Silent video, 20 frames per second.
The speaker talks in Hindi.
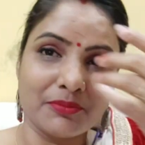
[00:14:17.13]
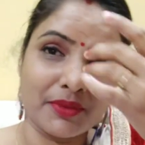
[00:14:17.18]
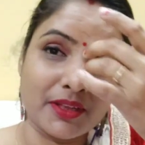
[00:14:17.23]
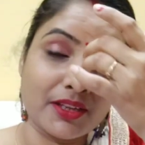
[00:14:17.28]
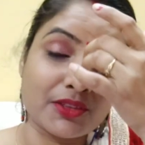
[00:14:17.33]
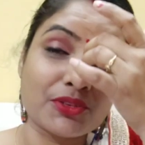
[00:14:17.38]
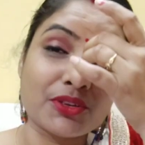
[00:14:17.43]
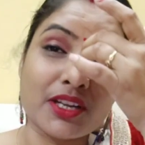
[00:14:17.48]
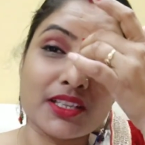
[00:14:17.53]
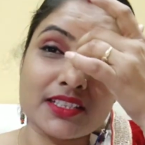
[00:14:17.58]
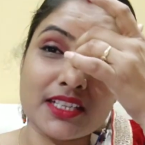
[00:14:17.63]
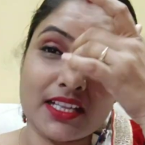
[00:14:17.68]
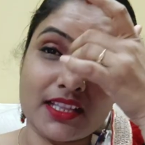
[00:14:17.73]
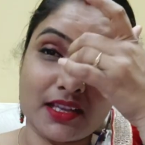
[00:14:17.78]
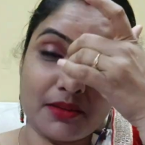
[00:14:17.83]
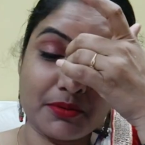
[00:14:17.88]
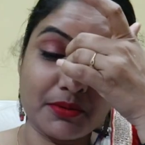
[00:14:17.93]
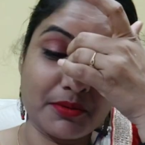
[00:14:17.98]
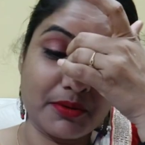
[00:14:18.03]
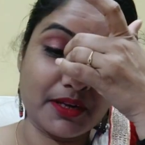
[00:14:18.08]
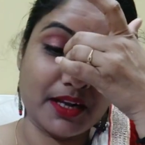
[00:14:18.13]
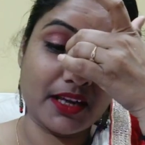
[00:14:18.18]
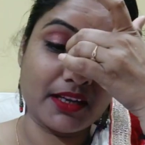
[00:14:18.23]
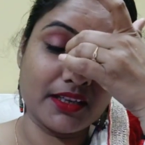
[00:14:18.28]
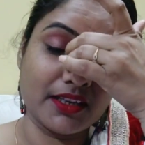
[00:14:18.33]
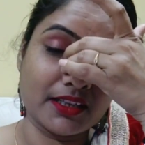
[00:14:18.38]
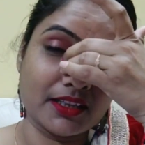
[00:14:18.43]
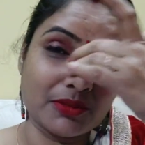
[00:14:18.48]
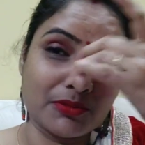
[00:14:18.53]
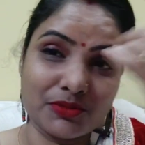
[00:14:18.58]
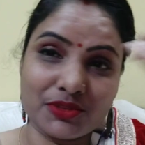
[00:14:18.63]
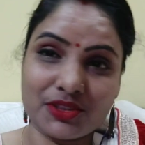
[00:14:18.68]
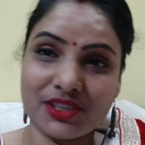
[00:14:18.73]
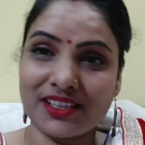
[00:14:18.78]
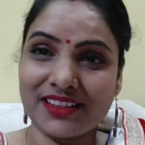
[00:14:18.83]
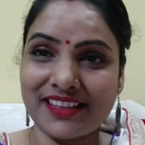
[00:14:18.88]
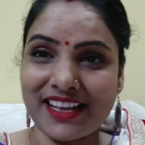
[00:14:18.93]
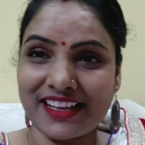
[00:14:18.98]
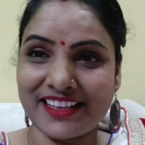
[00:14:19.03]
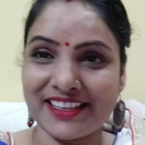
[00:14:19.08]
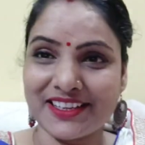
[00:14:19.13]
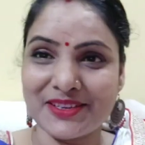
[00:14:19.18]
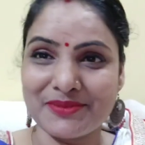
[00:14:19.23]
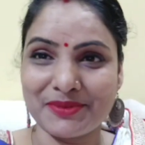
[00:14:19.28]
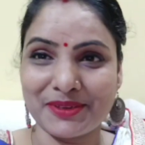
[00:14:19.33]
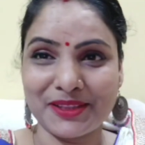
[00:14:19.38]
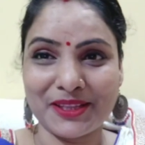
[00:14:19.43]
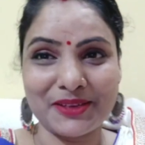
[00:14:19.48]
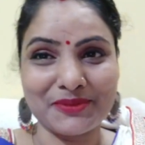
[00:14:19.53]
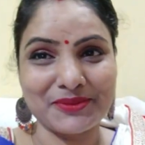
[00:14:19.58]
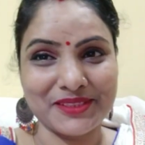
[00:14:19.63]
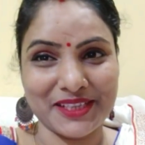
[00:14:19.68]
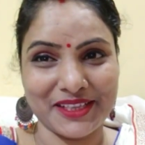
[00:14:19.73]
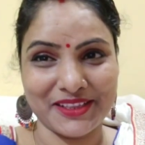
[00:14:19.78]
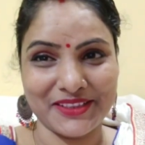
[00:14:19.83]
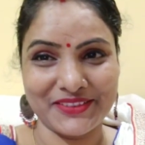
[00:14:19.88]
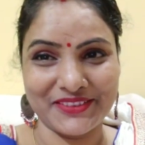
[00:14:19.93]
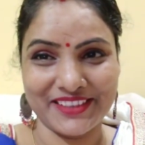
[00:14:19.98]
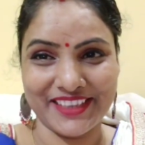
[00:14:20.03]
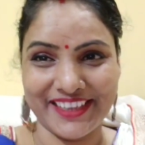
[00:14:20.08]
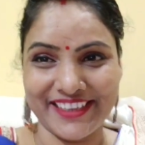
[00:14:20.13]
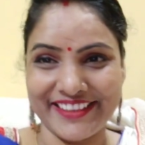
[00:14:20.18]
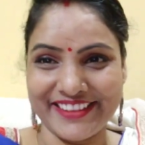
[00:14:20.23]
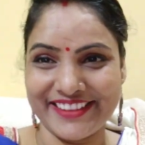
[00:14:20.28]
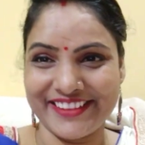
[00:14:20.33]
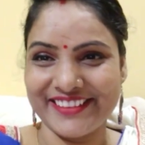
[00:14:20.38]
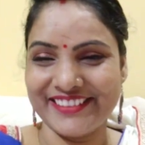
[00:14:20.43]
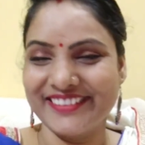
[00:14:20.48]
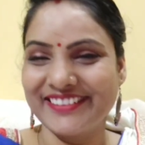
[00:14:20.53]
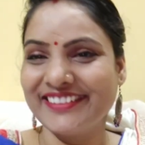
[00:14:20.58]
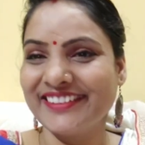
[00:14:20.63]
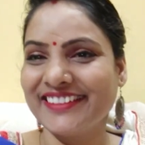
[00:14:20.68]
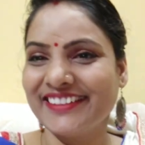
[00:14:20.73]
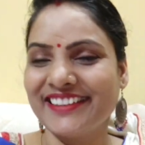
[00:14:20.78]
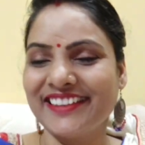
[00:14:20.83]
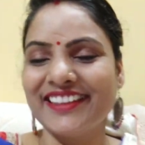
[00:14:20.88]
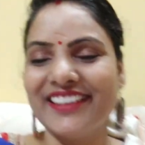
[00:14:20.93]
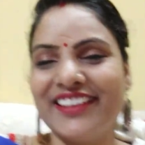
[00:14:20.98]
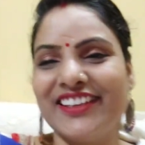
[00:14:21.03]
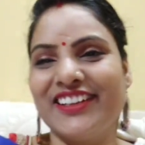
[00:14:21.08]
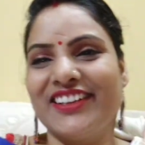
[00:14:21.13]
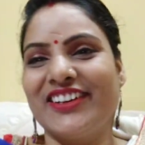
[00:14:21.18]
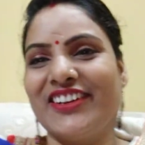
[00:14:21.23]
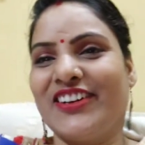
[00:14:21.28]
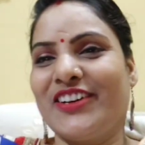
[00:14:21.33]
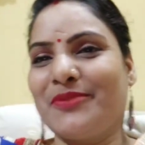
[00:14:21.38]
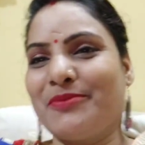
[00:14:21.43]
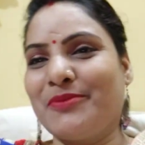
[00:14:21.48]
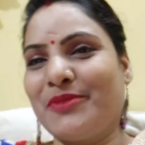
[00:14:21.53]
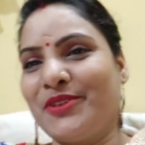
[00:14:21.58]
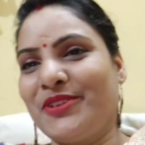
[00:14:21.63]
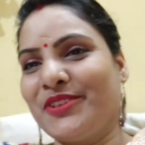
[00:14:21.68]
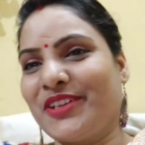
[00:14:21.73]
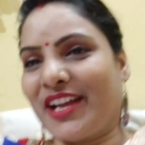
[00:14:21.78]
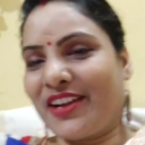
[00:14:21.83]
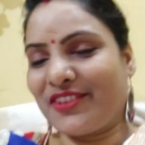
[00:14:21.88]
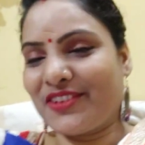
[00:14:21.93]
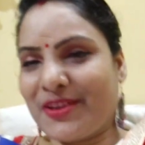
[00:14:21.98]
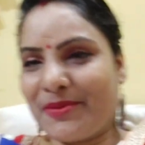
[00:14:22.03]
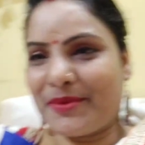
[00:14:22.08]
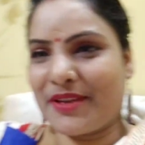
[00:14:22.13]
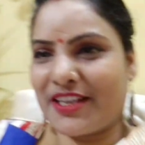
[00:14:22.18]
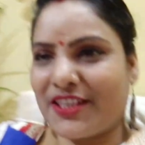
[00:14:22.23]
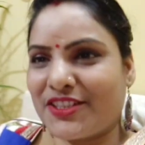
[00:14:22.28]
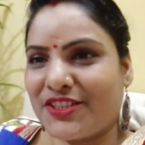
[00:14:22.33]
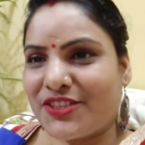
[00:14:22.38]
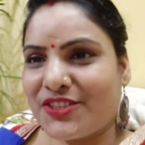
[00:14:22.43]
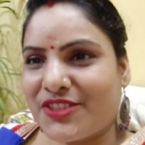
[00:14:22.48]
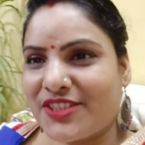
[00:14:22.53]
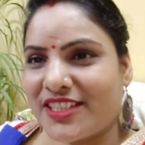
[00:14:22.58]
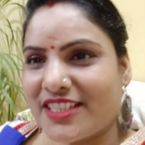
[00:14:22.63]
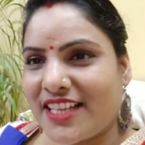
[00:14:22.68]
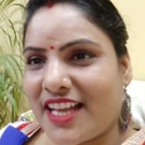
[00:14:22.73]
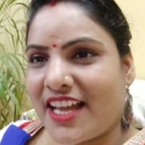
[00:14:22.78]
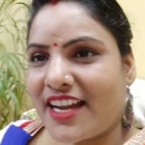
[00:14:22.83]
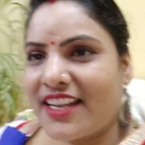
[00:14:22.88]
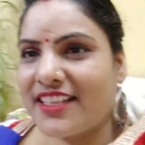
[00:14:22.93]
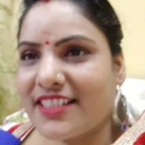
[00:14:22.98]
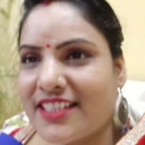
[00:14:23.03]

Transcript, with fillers: मैंने थोड़ा ज़्यादा भी बना लिया था मुझे अंदाज़ा नहीं पड़ता मैं ज़्यादा बना लेती हूँ और मोलू ठाकुर हमारे छोड़ने जा रहे